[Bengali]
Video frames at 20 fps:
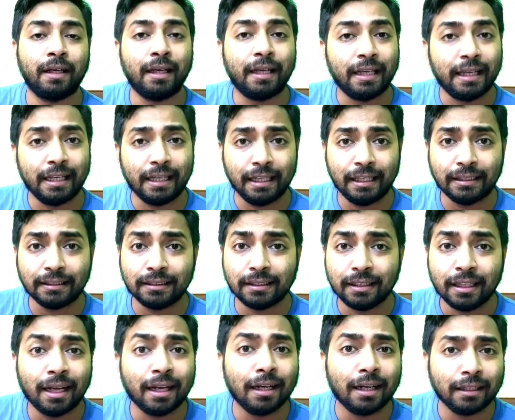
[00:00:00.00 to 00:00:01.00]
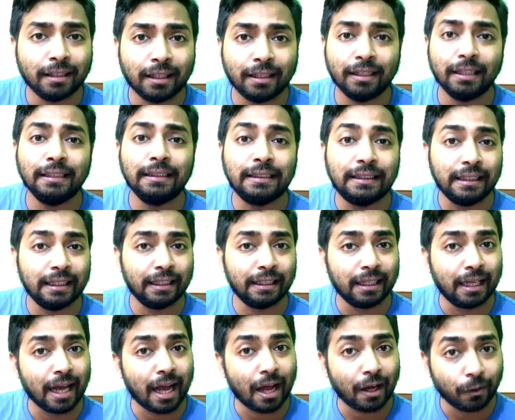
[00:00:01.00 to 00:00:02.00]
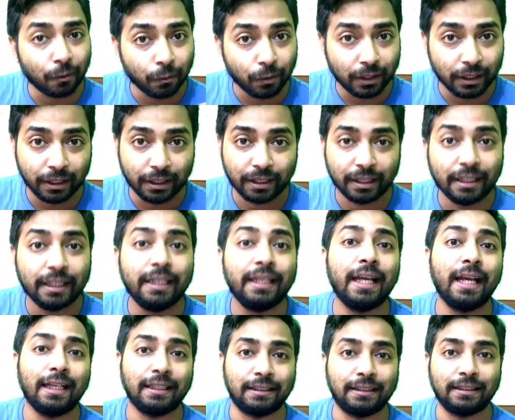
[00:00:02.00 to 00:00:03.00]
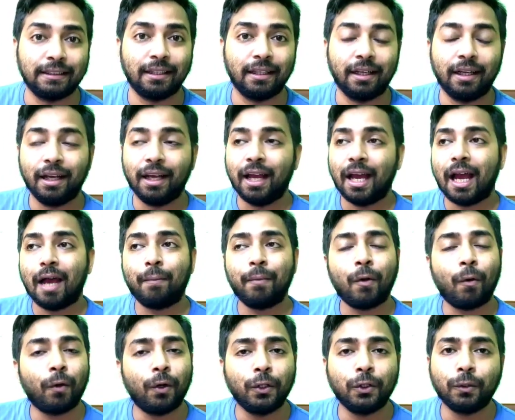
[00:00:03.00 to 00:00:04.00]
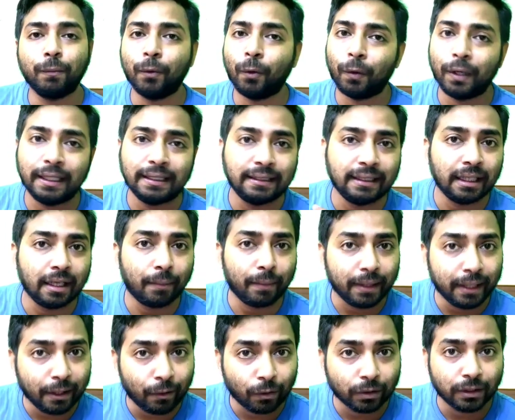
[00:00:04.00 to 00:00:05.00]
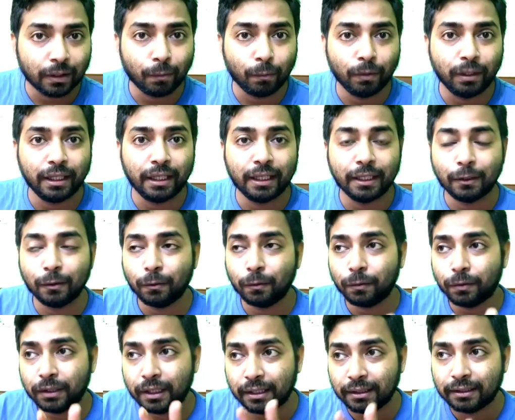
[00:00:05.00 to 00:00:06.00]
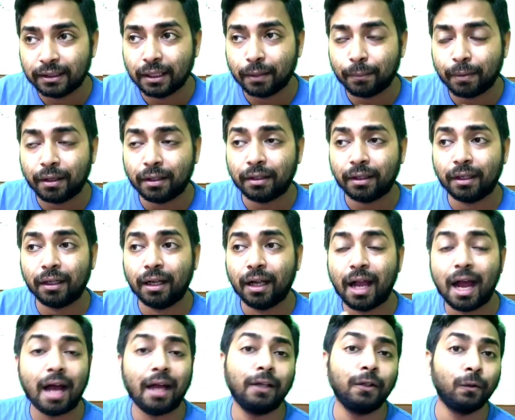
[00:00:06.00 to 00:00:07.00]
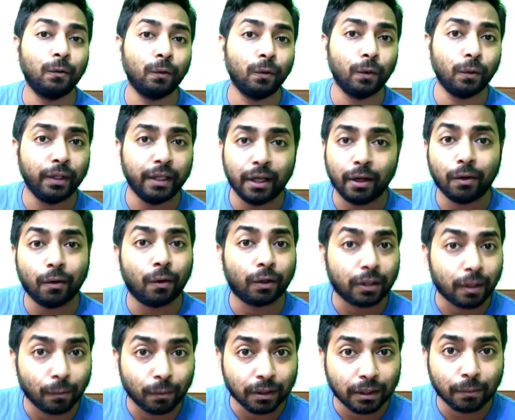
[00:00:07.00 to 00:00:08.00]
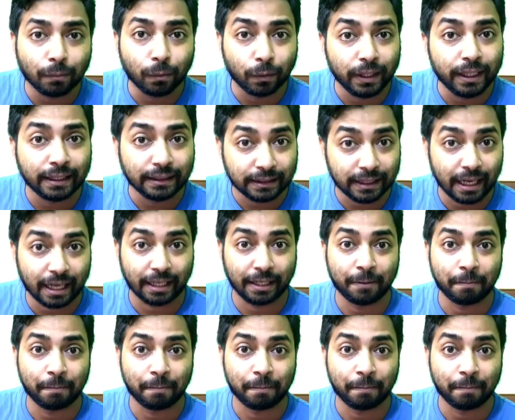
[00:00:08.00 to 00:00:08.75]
হি ইজ নান আদার দেন জিৎ গাঙ্গুলি ইয়েস আমরা অনেক সময় অনেক সিনেমা নিয়ে কথা বলি কিন্তু সেই সিনেমার গানগুলো নিয়ে কথা বলতে ভুলে যাই